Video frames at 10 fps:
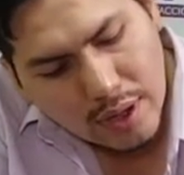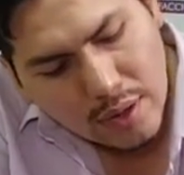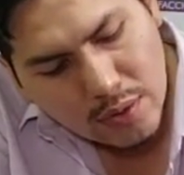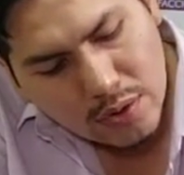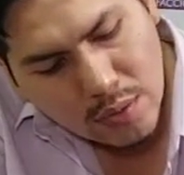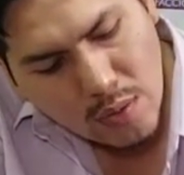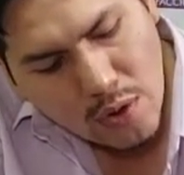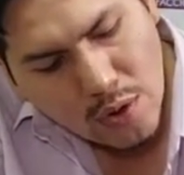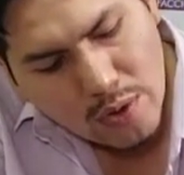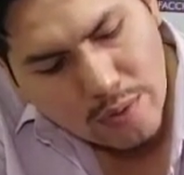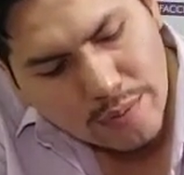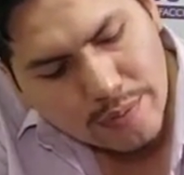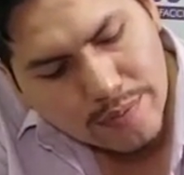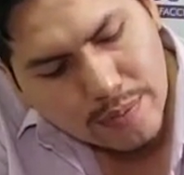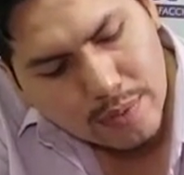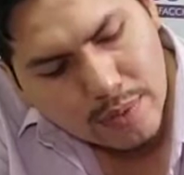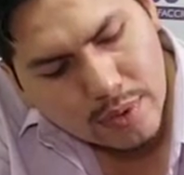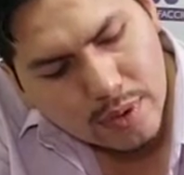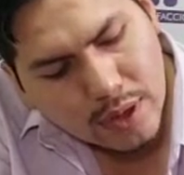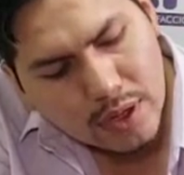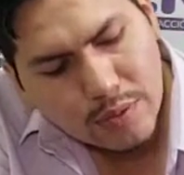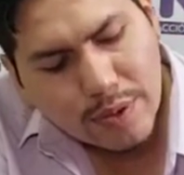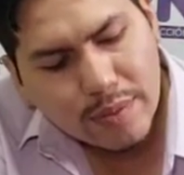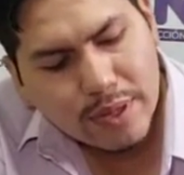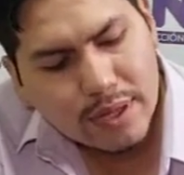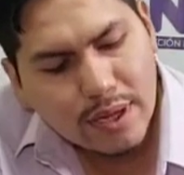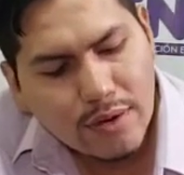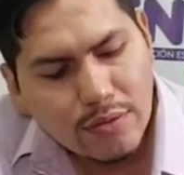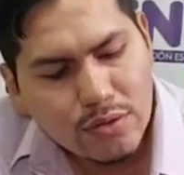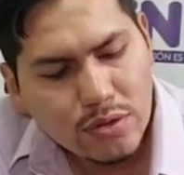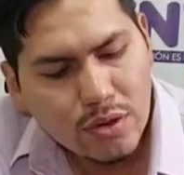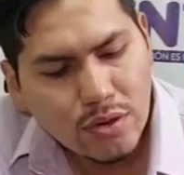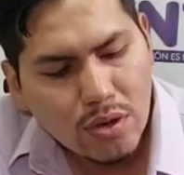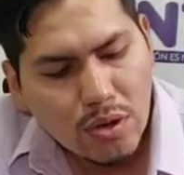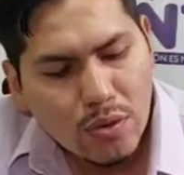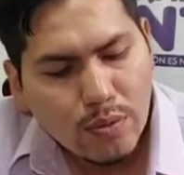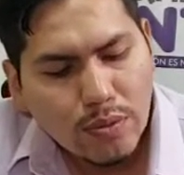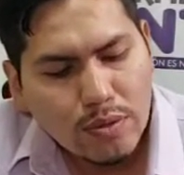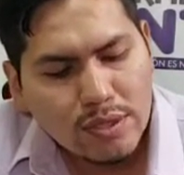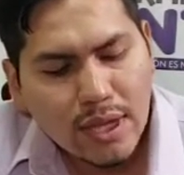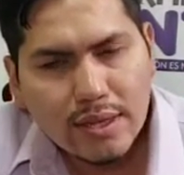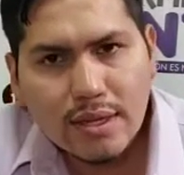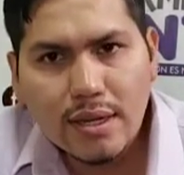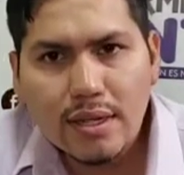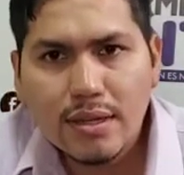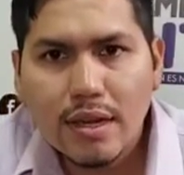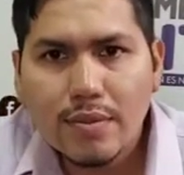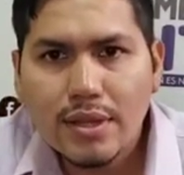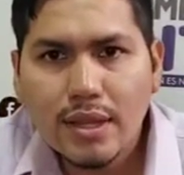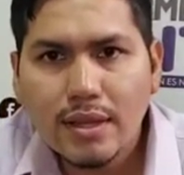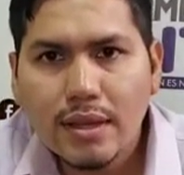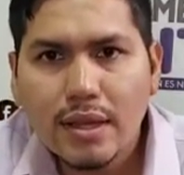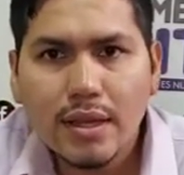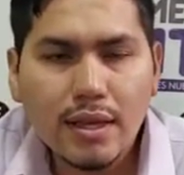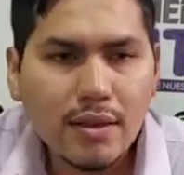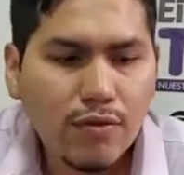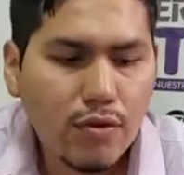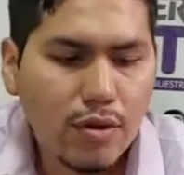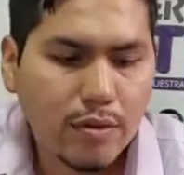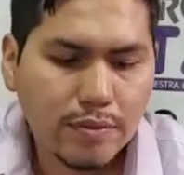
el botón modo, que nos permite la función pulsátil, intermitente y full.